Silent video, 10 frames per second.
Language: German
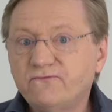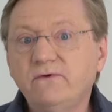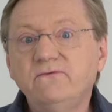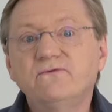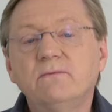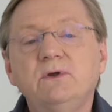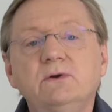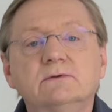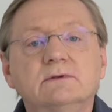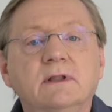fünf
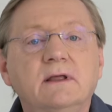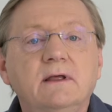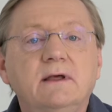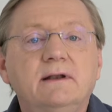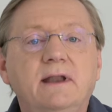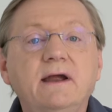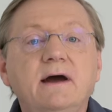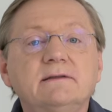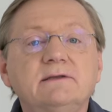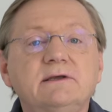Minuten. Länger
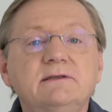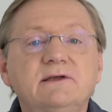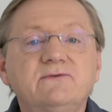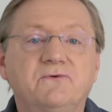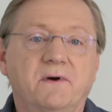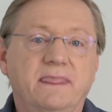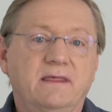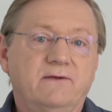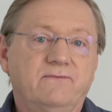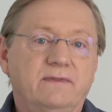hatte ich nicht vor.
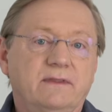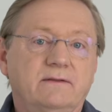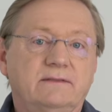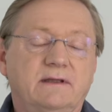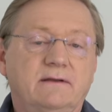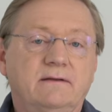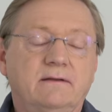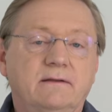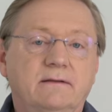Denn